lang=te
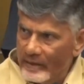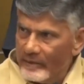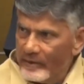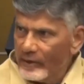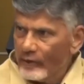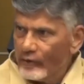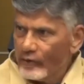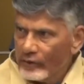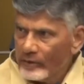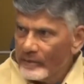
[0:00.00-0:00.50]
అదే
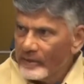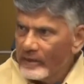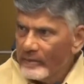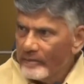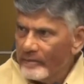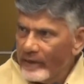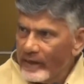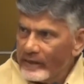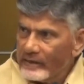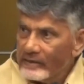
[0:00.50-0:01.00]
మరి
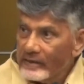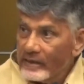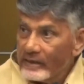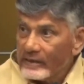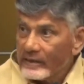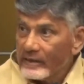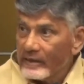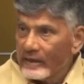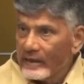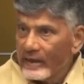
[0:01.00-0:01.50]
కొంతమంది
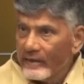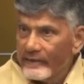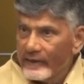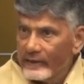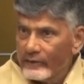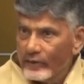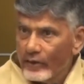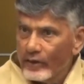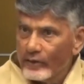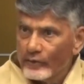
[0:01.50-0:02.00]
బాధ్యత కలిగిన
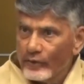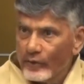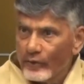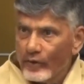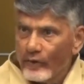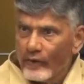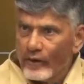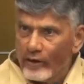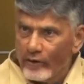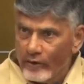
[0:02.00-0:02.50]
వ్యక్తులందరూ
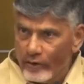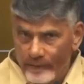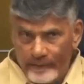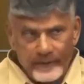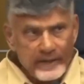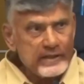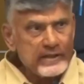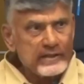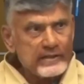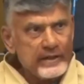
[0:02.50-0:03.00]
కూడా వాళ్ళ
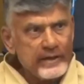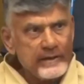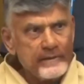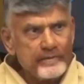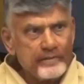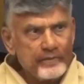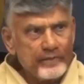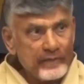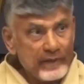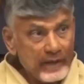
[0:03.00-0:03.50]
బాధ్యతని
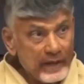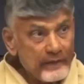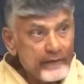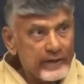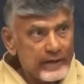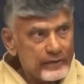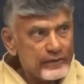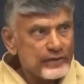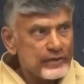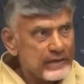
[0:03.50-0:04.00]

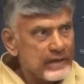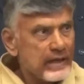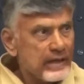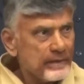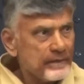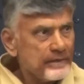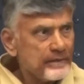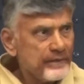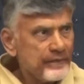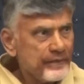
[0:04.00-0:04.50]

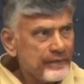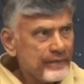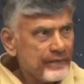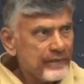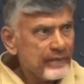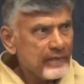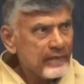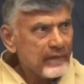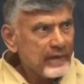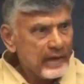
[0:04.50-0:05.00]
నెరవేరుస్తున్నారు
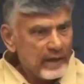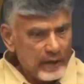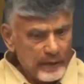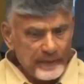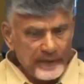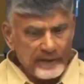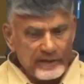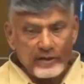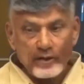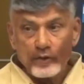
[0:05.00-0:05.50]

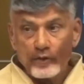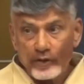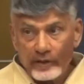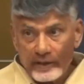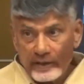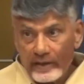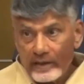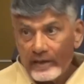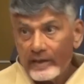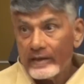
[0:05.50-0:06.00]
ఇంకా ప్రజలు
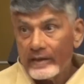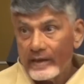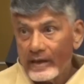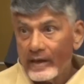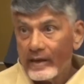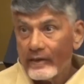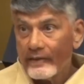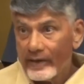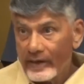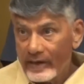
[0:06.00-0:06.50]
కూడా దీన్ని
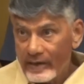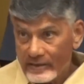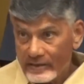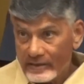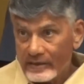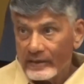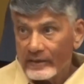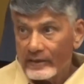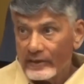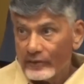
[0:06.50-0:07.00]

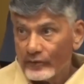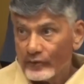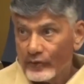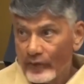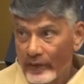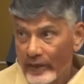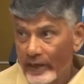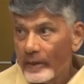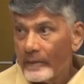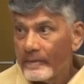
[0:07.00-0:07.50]
అవేర్నెస్ కింద
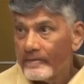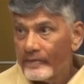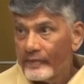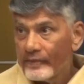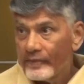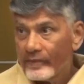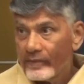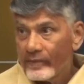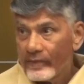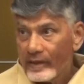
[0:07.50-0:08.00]
తీసుకొని
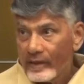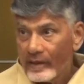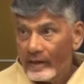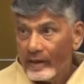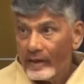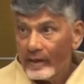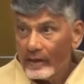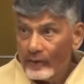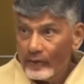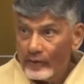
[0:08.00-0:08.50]

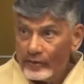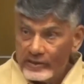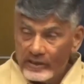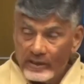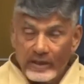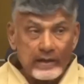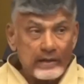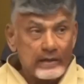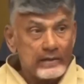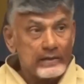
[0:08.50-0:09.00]

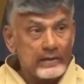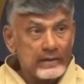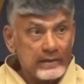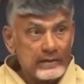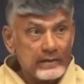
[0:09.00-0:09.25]
ఆలోచన